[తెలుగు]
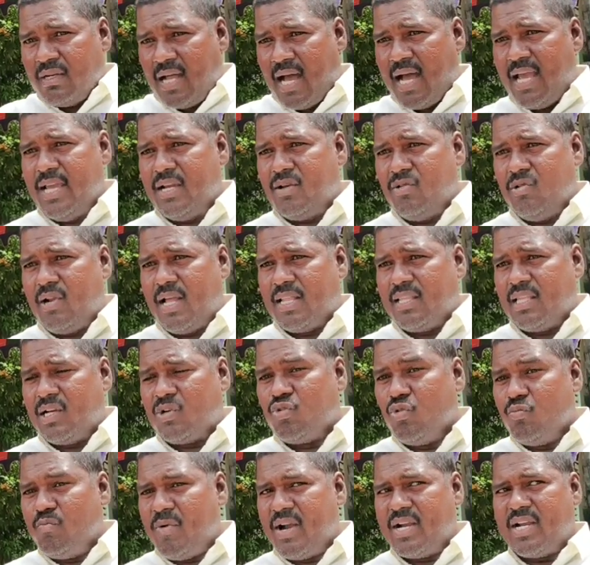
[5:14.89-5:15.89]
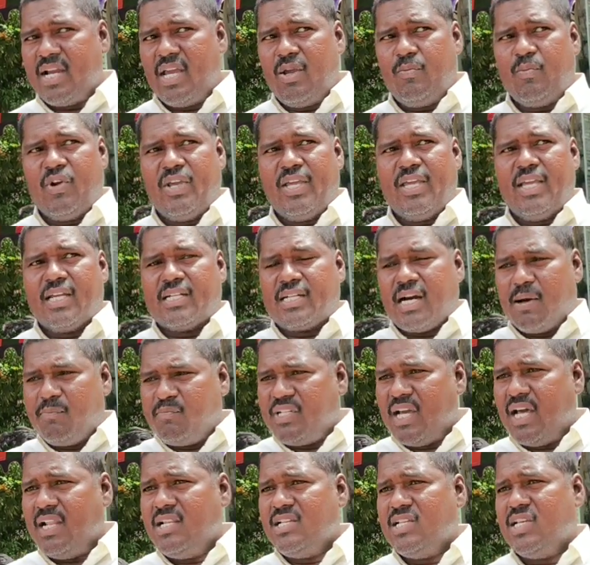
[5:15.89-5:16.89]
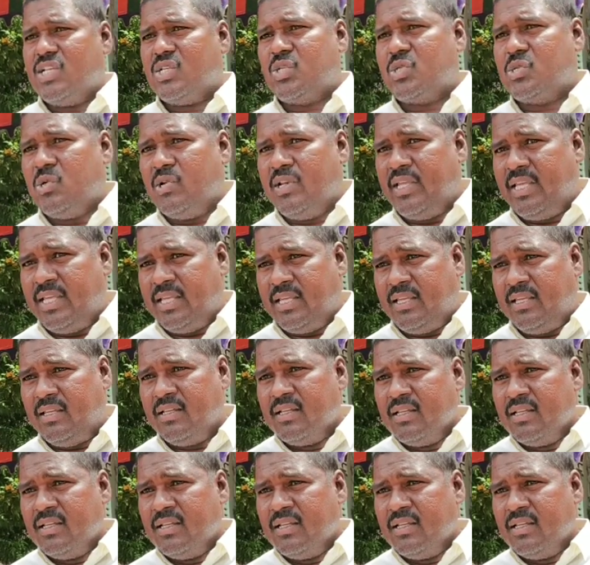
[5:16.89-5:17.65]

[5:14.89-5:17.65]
నాయకులు అంతా కుమ్మక్కైపోయి కబ్జాలు చేసుకొని